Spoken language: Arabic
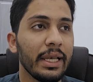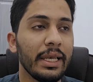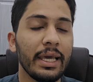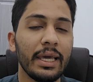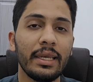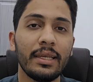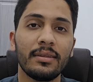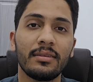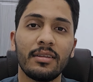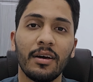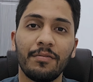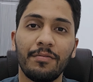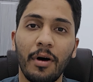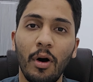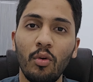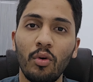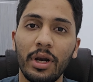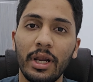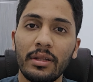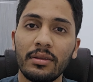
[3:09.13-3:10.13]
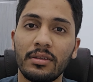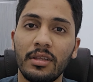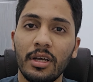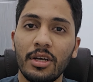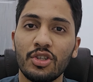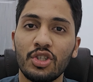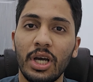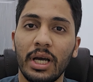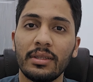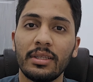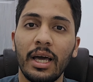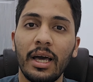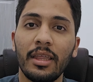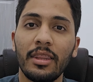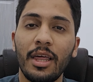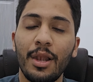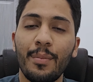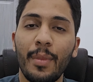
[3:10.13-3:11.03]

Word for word: لان انت فورا ترجع تاخذ